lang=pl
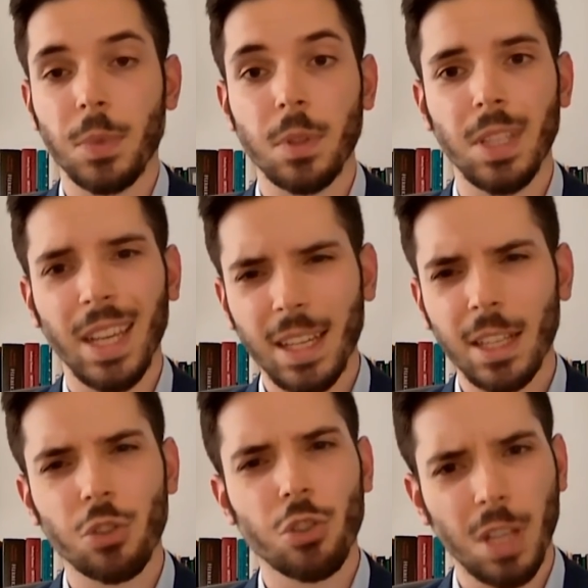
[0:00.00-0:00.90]

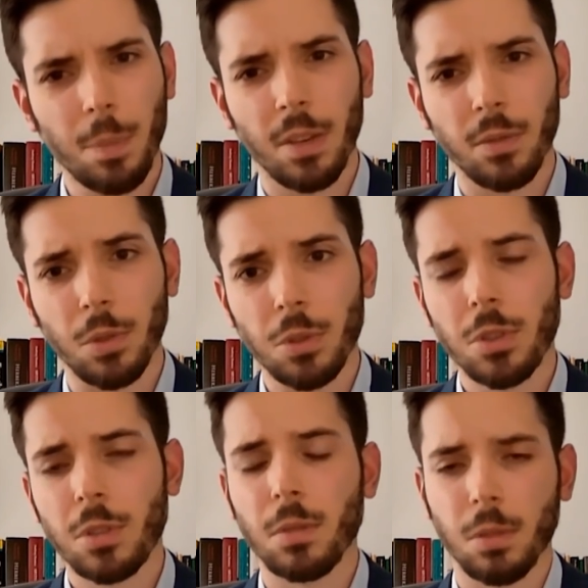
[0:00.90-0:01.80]
niechęć, czy
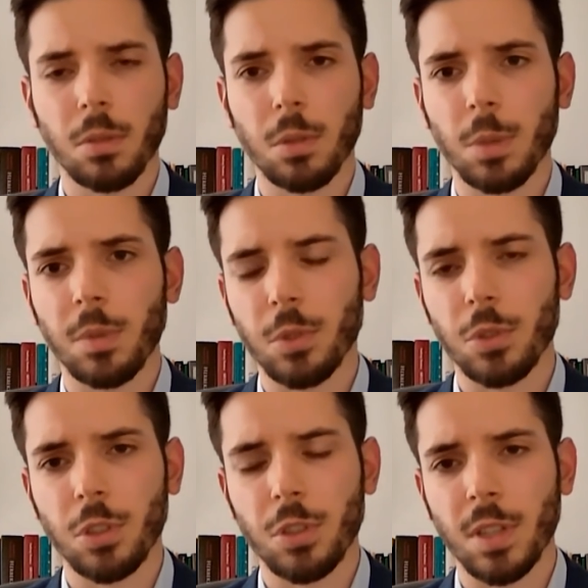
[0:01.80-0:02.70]
niepewność. Do, do
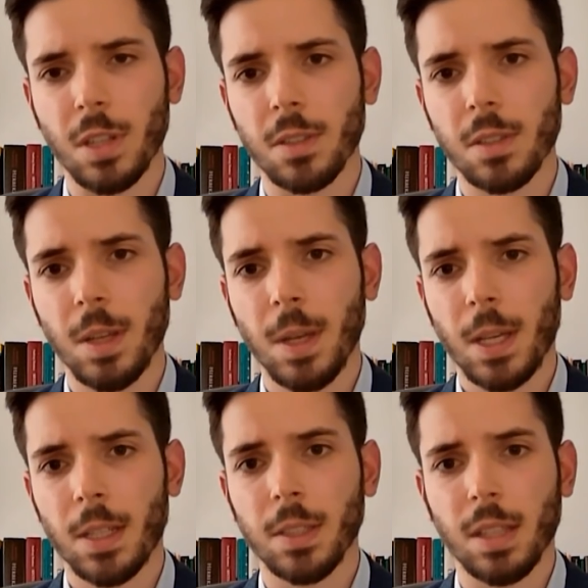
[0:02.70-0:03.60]
niepewności jeszcze zaraz,
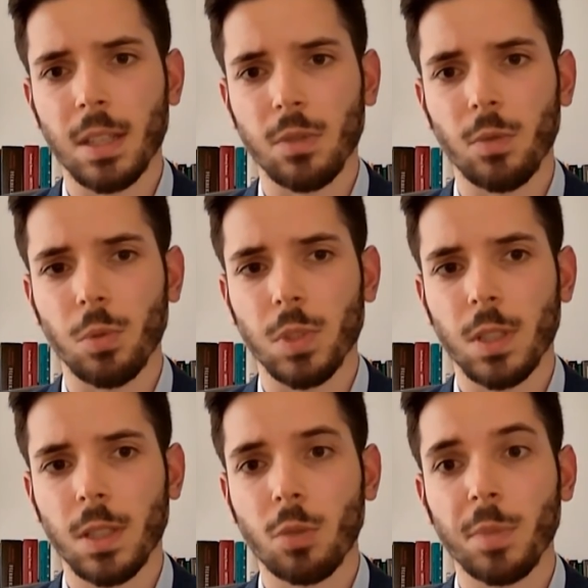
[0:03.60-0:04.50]
zaraz
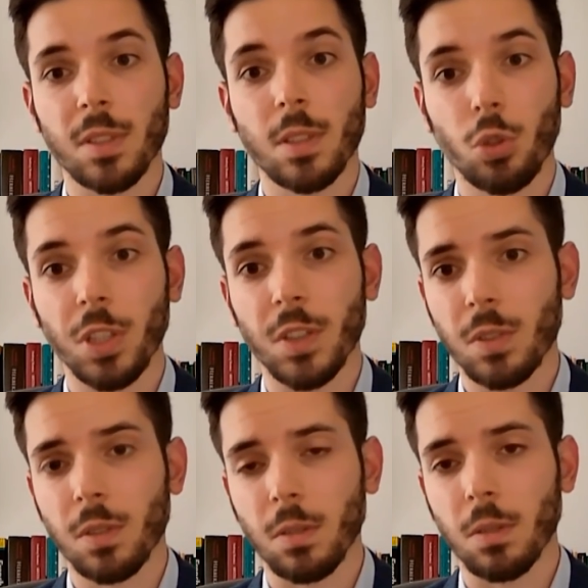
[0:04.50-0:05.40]
wrócę. Natomiast to
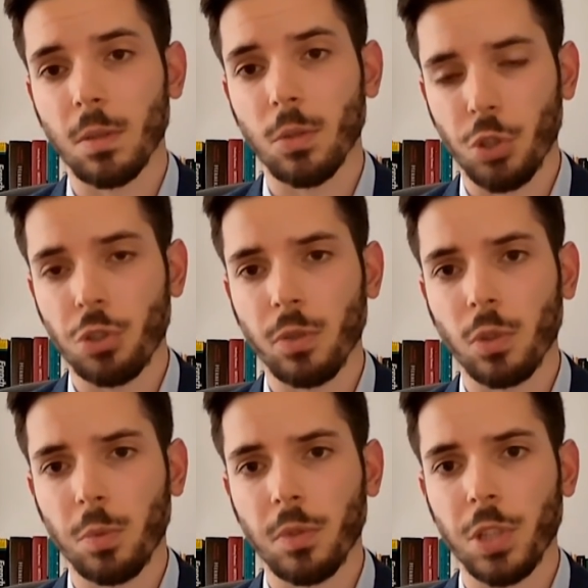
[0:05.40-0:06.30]
jest częściowo
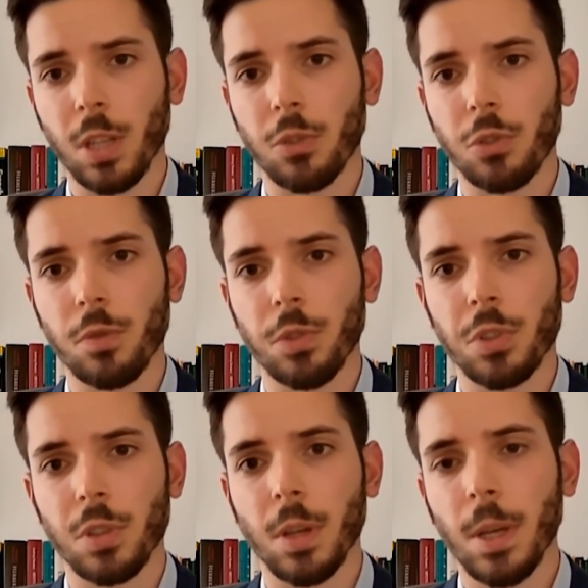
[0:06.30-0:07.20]
odpowiedzialne
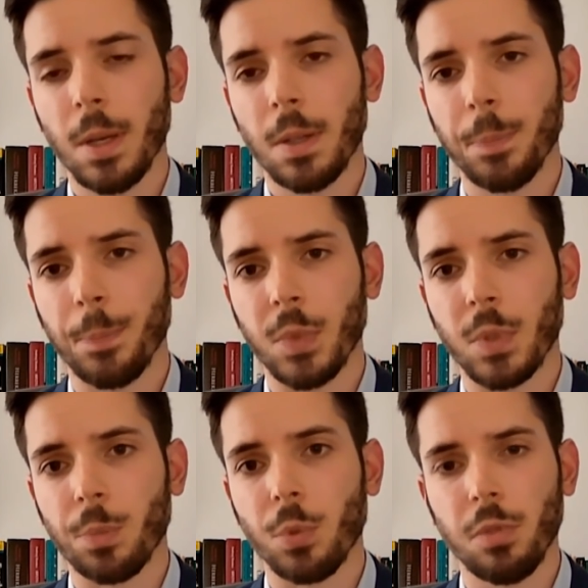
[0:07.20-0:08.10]
rzeczywiście za,
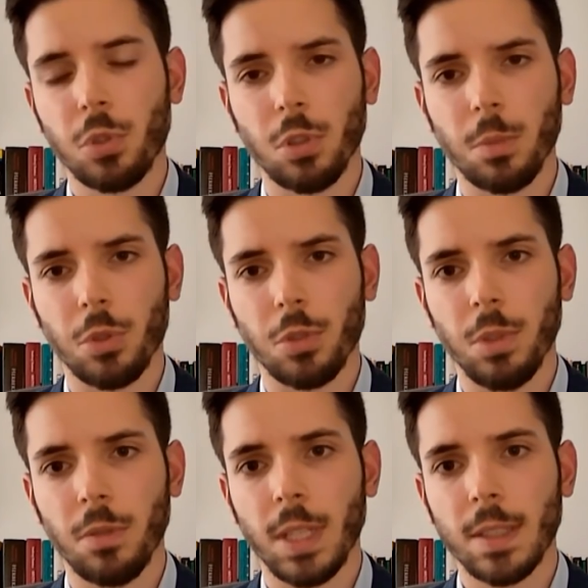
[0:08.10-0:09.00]
za podwyższony poziom
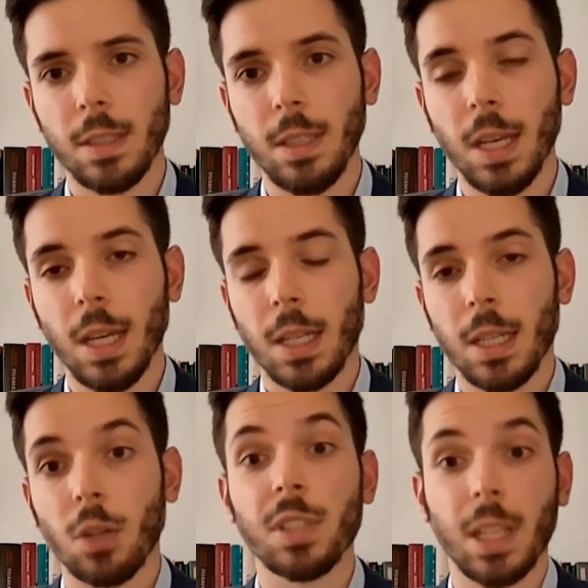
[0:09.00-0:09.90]
inflacji.
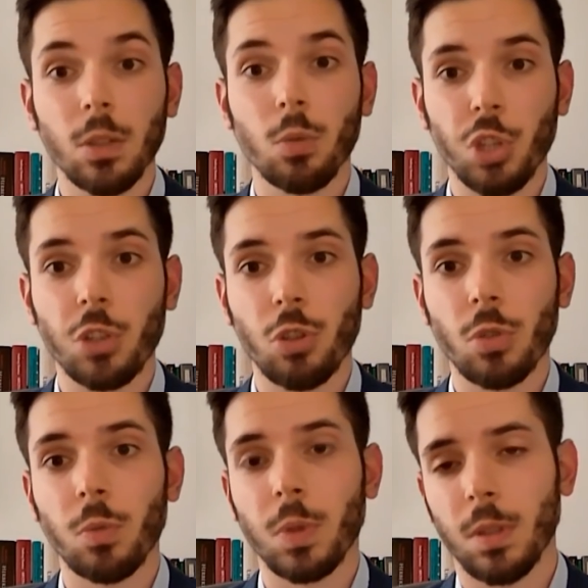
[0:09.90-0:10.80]
Ostatnią
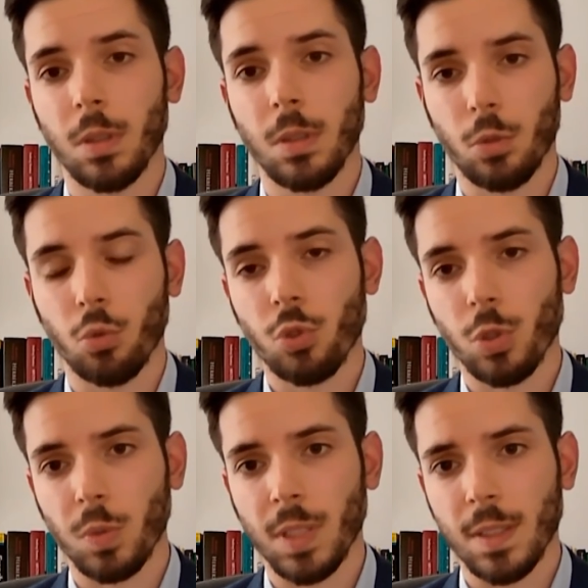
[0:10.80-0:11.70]
rzeczą to już
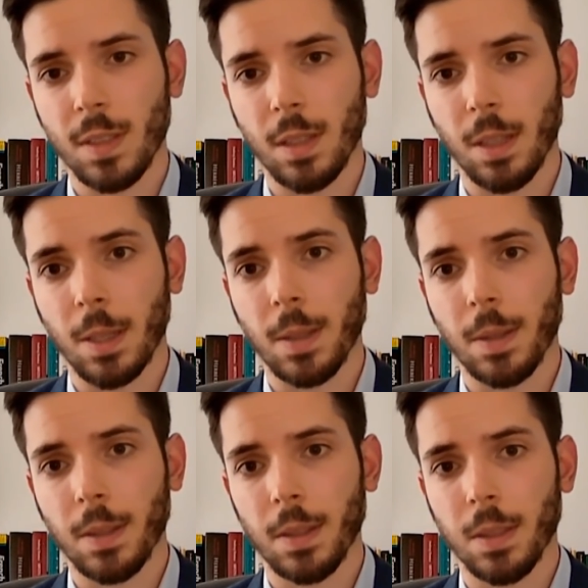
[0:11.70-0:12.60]
są decyzje,
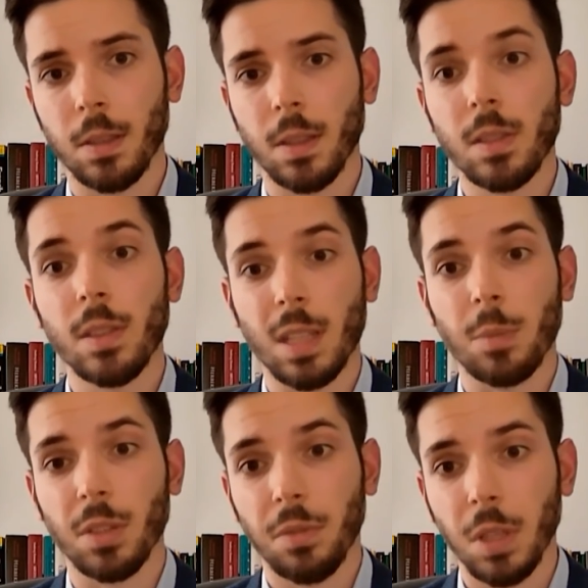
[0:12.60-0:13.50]
decyzje
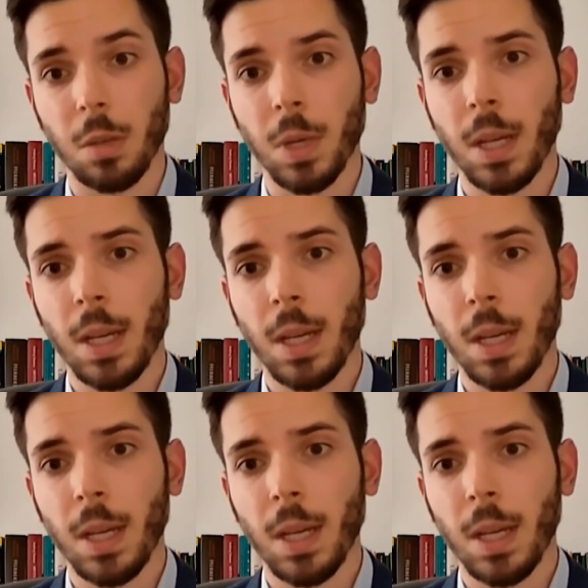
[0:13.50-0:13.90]
samych firm,